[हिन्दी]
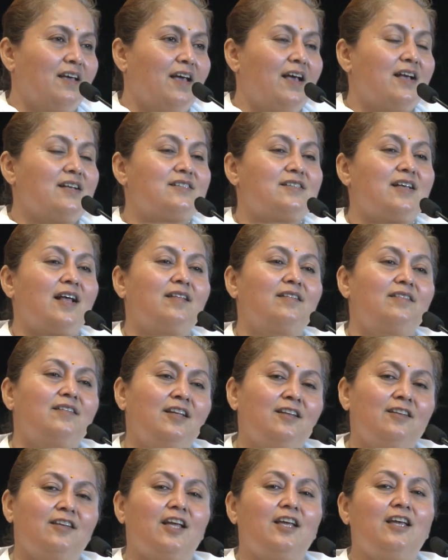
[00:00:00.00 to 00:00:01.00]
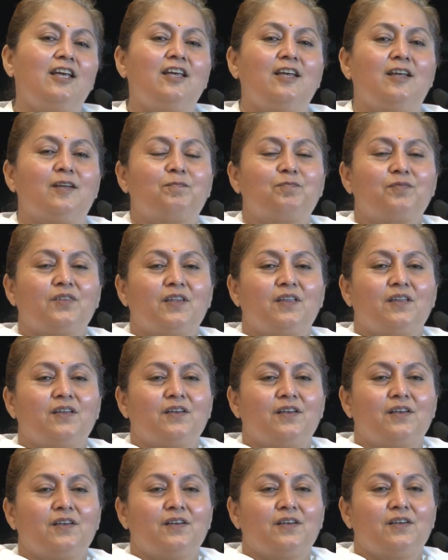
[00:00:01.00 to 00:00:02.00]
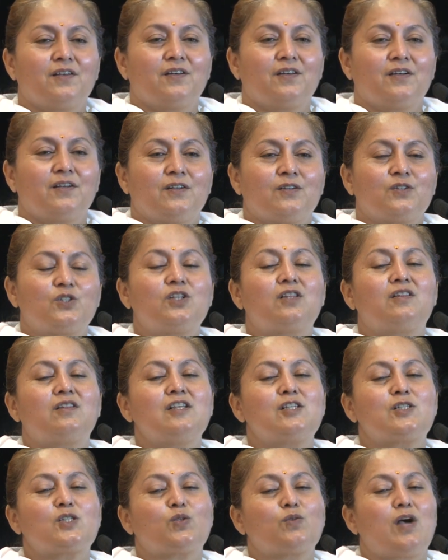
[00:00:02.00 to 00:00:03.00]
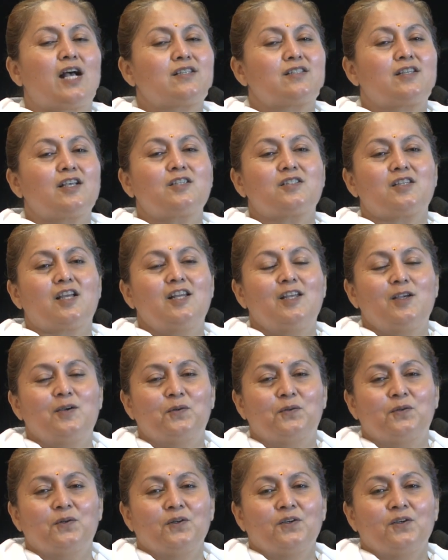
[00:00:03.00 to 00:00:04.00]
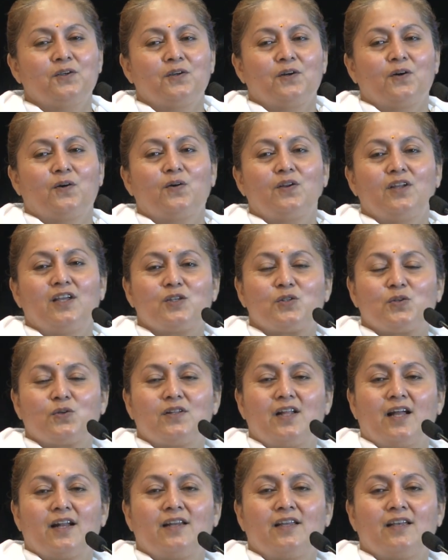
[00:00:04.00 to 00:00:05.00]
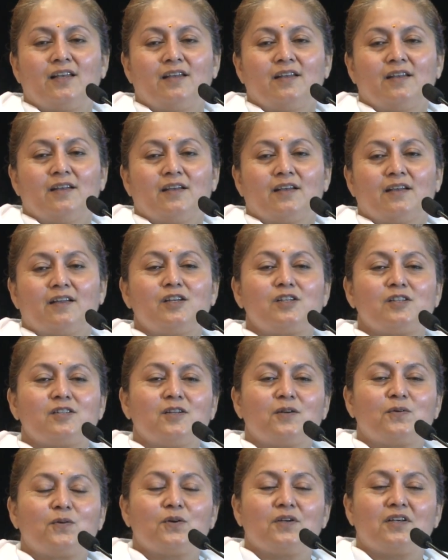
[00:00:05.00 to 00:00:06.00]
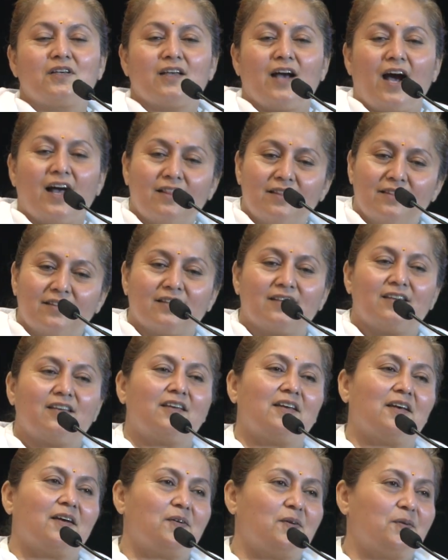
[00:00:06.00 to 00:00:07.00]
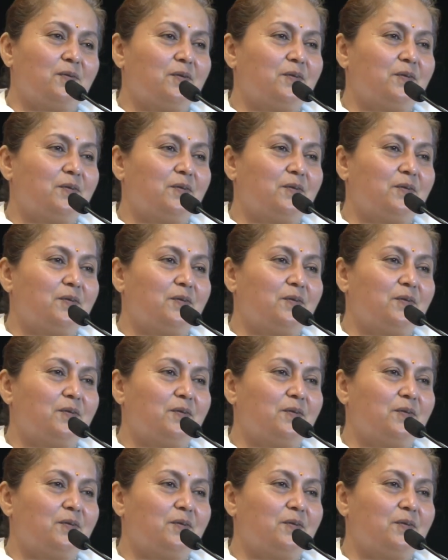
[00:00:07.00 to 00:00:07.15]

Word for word: ऐसा दिन नहीं जितनी श्वासें चली हो और यशोदा ने कृष्ण को याद न किया